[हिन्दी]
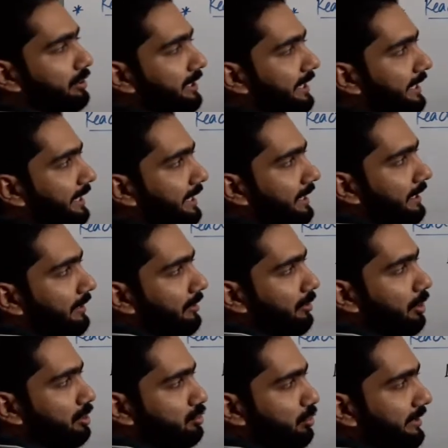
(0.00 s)
ये
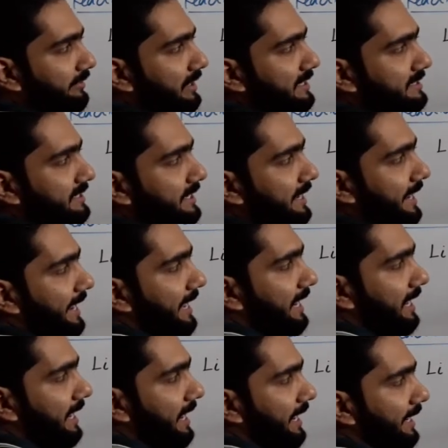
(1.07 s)
क्रॉस होगी वैलेंसी
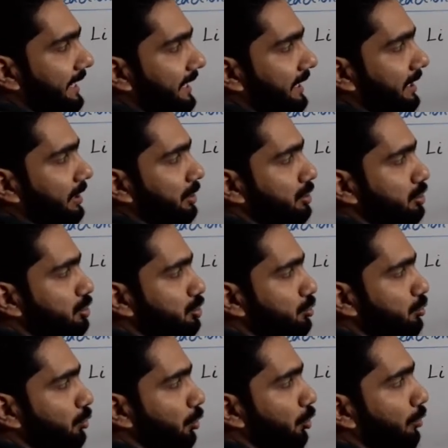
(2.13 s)
एल आई
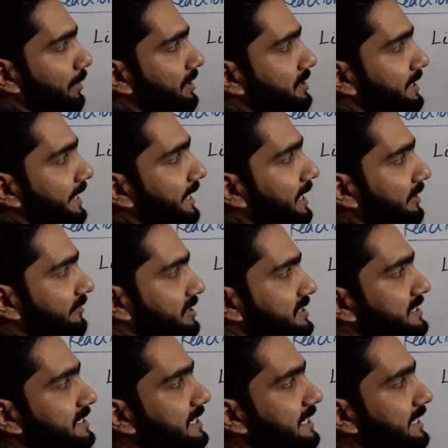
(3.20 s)
टू ओ बन जाएगा विच
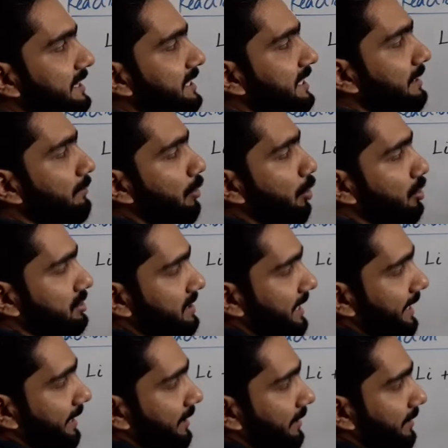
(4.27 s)
इज़ लिथियम
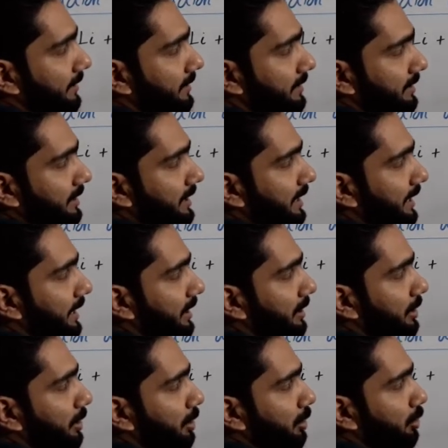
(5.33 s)
ऑक्साइड ठीक है
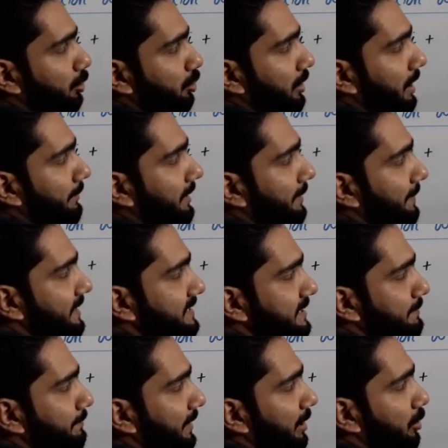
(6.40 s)
तो ये मेरे पास
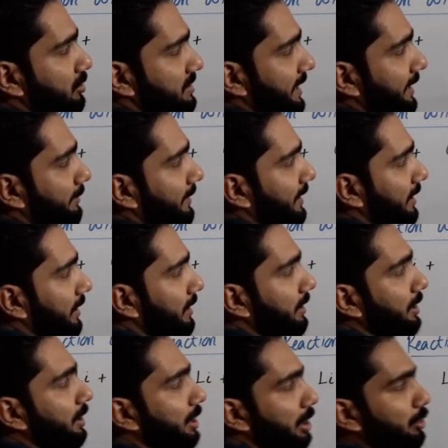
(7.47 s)
सिंपल ऑक्साइड बना
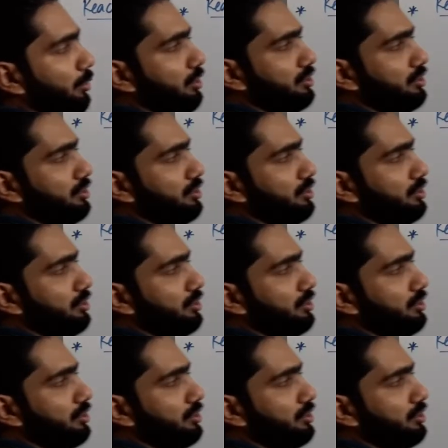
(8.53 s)
क्यों